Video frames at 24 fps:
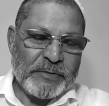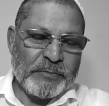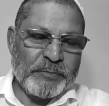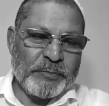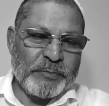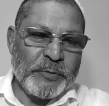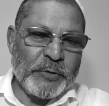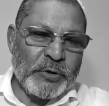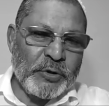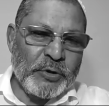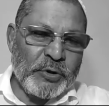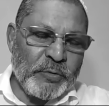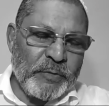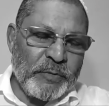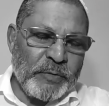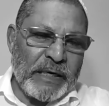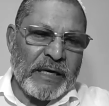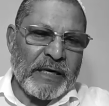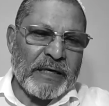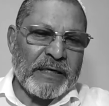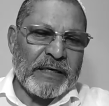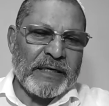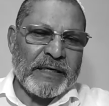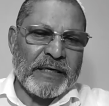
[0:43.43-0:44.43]
बुद्धू
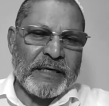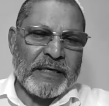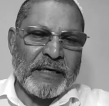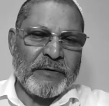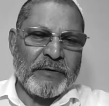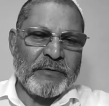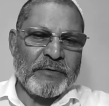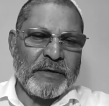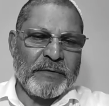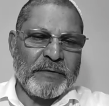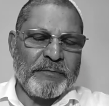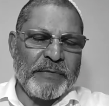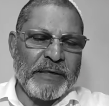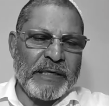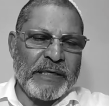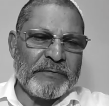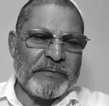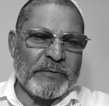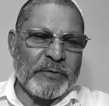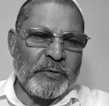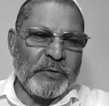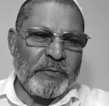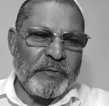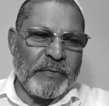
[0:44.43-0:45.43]
बना के रखा हुआ है
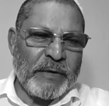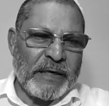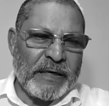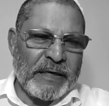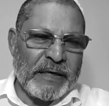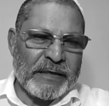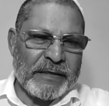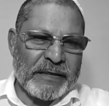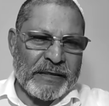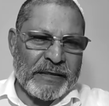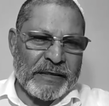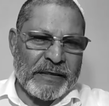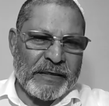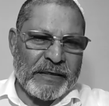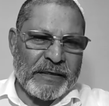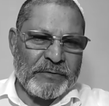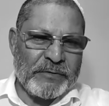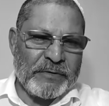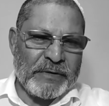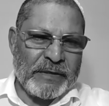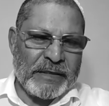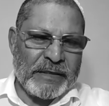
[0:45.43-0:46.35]
बेवकूफ बना के रखा हुआ